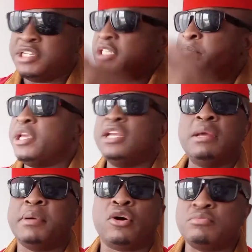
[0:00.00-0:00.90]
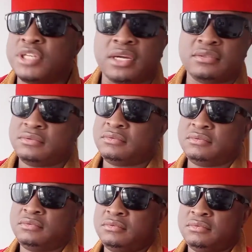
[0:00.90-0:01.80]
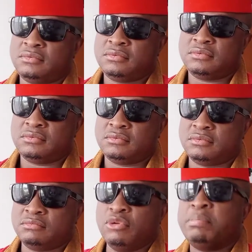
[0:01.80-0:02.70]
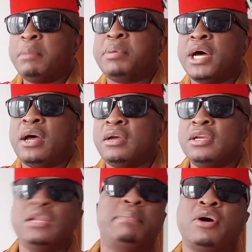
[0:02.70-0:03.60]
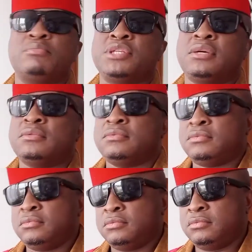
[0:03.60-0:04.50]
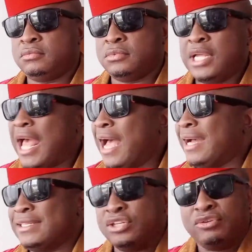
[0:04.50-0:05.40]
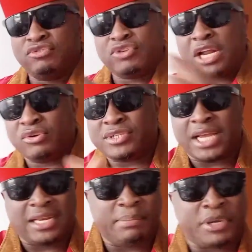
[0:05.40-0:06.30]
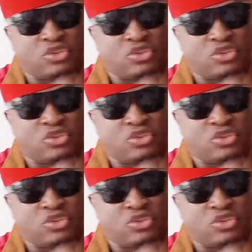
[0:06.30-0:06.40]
Petit pays n'est pas comme ça. Mon papa, il n'est pas comme ça. Arrêtez de vouloir le salir